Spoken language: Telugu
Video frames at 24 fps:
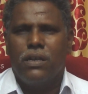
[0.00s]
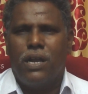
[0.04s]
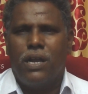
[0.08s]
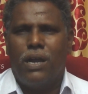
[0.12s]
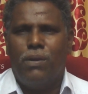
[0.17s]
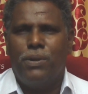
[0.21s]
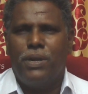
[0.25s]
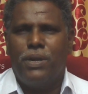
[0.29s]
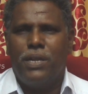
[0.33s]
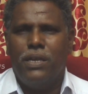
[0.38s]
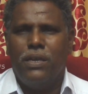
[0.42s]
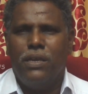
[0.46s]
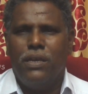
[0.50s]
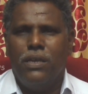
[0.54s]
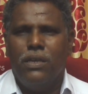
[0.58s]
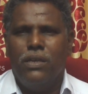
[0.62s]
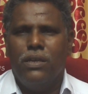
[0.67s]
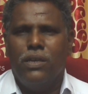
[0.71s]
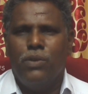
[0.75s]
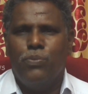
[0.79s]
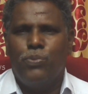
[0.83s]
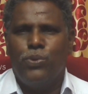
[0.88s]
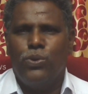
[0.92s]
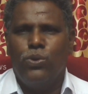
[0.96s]
కాబట్టి
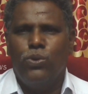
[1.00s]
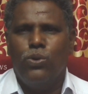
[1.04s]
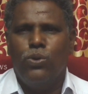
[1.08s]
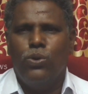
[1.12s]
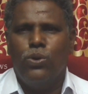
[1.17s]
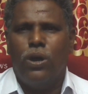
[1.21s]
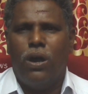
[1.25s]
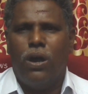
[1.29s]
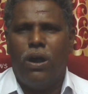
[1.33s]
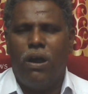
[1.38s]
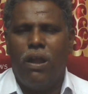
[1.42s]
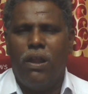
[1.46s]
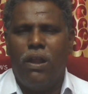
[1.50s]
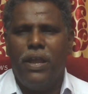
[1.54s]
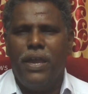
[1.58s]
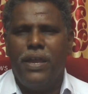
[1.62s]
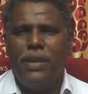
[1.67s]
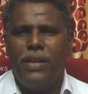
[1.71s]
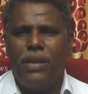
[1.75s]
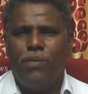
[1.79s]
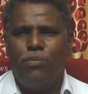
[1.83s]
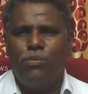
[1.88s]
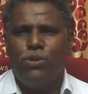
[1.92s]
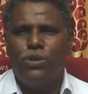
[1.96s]
ఇప్పుడు
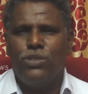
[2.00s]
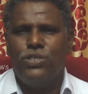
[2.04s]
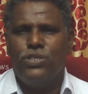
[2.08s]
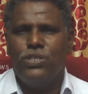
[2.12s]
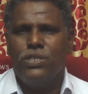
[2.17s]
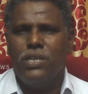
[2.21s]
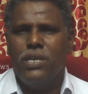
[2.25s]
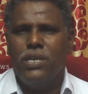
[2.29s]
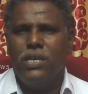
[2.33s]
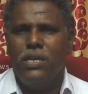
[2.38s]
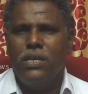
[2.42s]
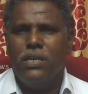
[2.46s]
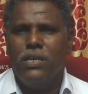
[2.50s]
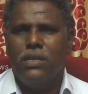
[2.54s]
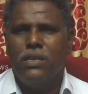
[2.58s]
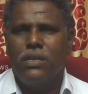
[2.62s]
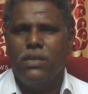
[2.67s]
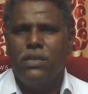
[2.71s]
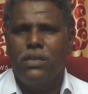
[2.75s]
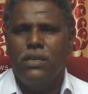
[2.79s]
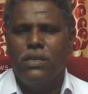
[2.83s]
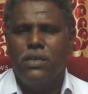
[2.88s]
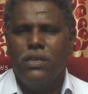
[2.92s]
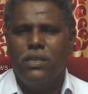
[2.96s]
ఆన్లైన్ నెంబర్ వచ్చింది
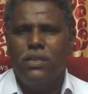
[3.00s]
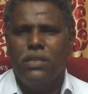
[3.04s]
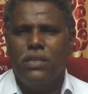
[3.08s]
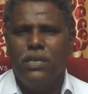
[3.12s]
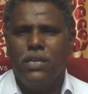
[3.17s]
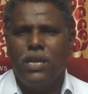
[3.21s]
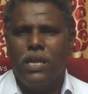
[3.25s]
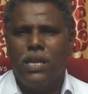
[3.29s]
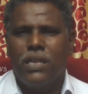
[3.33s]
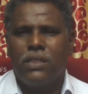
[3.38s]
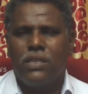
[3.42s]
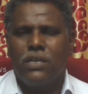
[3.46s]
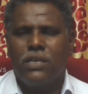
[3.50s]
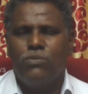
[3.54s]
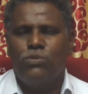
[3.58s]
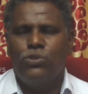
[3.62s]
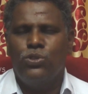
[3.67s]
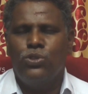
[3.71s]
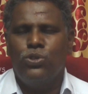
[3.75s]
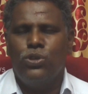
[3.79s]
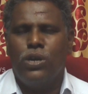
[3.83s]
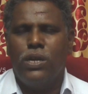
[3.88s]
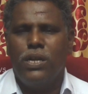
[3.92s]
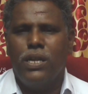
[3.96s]
దీని
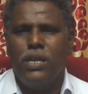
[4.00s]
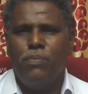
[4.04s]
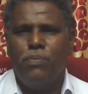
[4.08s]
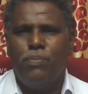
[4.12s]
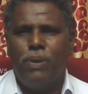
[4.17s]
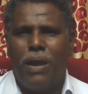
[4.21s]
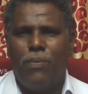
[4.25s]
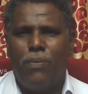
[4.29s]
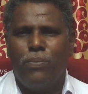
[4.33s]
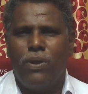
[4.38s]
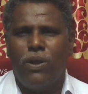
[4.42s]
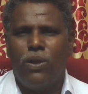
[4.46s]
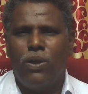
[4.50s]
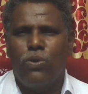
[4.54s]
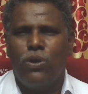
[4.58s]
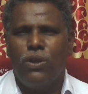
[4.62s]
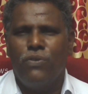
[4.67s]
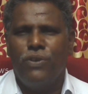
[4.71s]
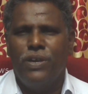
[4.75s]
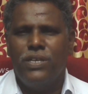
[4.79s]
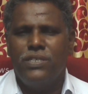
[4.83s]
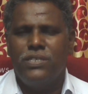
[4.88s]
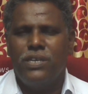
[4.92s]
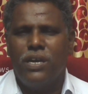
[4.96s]
అంతకుముందు అన్ని పేపర్లో
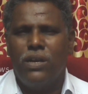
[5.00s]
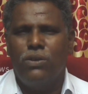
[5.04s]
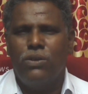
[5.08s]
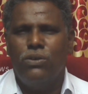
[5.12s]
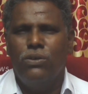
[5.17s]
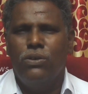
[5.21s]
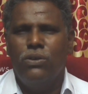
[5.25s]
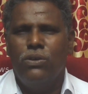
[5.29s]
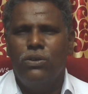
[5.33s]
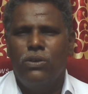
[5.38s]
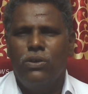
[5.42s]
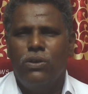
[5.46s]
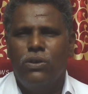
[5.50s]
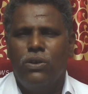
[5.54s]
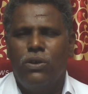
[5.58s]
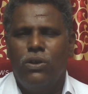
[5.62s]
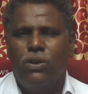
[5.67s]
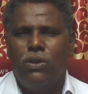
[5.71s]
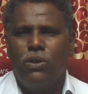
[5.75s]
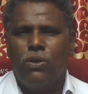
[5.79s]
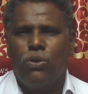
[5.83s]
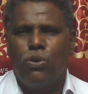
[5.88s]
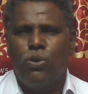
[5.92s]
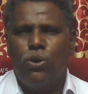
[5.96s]
కూడా వేశారు
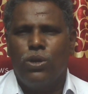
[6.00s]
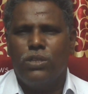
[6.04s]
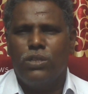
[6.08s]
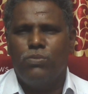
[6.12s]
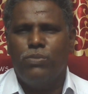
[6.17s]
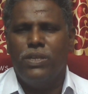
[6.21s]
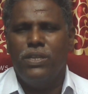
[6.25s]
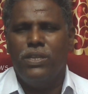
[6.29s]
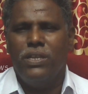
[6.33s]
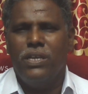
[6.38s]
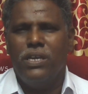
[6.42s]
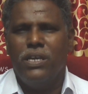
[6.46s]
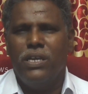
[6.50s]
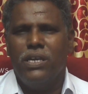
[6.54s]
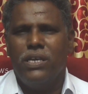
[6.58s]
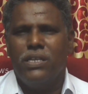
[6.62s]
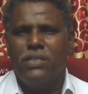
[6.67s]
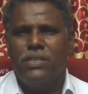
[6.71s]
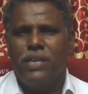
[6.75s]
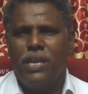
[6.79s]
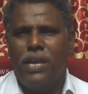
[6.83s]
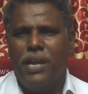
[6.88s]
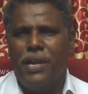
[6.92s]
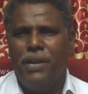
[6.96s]
కొంతమంది
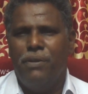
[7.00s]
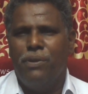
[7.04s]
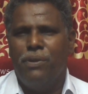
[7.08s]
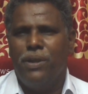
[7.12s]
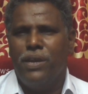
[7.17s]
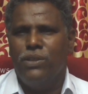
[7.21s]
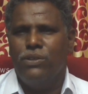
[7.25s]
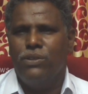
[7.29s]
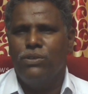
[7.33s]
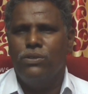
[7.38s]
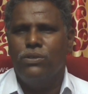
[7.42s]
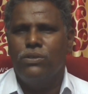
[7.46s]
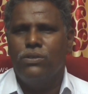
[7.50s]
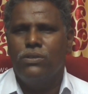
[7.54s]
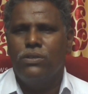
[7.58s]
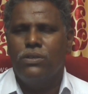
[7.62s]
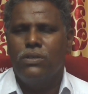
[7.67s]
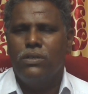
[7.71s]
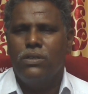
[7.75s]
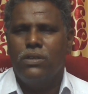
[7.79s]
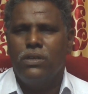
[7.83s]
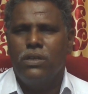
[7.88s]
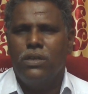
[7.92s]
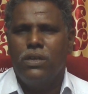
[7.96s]
తెలియడం లేదు
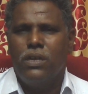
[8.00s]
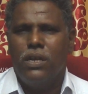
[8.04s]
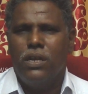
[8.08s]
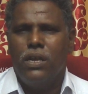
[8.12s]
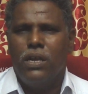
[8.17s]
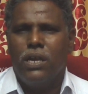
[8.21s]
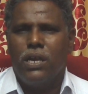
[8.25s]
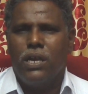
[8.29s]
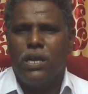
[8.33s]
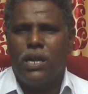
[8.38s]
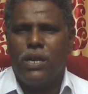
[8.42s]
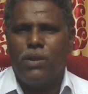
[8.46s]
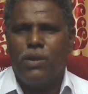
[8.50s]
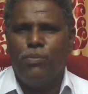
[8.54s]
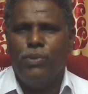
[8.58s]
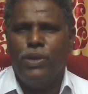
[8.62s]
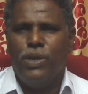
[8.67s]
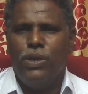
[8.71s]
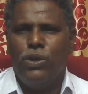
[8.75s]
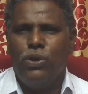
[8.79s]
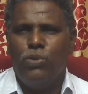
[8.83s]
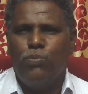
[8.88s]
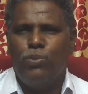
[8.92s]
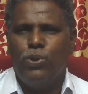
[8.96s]
అంటే
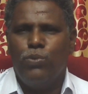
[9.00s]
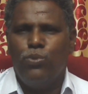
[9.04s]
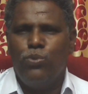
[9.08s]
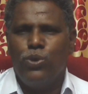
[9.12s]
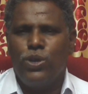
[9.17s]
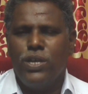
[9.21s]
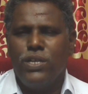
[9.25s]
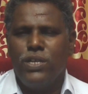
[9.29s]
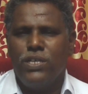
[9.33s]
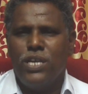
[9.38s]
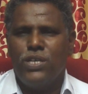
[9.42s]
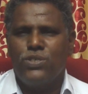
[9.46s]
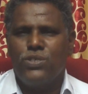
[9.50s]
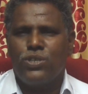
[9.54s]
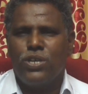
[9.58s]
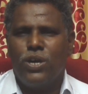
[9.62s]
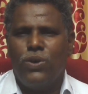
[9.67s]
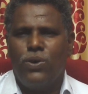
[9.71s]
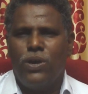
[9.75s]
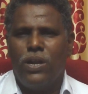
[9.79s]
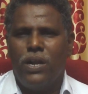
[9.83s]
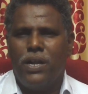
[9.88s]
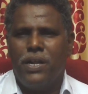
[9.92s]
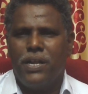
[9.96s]
మీరు ఇప్పుడు బుకింగ్
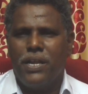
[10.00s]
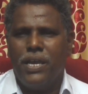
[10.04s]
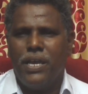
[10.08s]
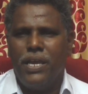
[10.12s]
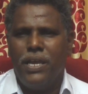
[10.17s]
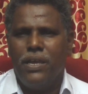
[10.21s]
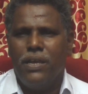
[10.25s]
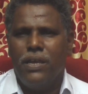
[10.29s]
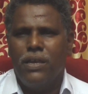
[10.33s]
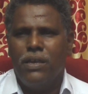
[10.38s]
చేసుకోవాలంటే